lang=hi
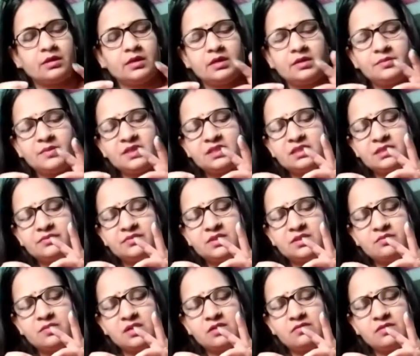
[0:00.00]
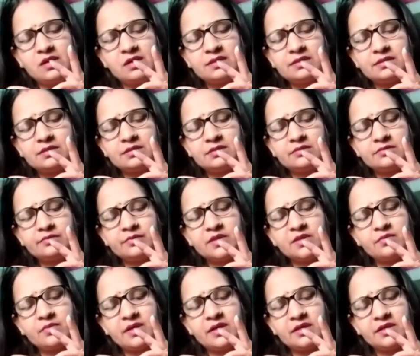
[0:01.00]
गर्मी सबसे बकवास
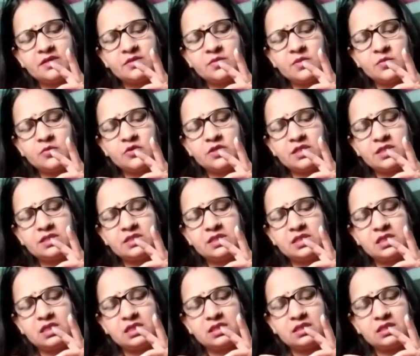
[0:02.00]
फिर बारिश भी मुझे अच्छी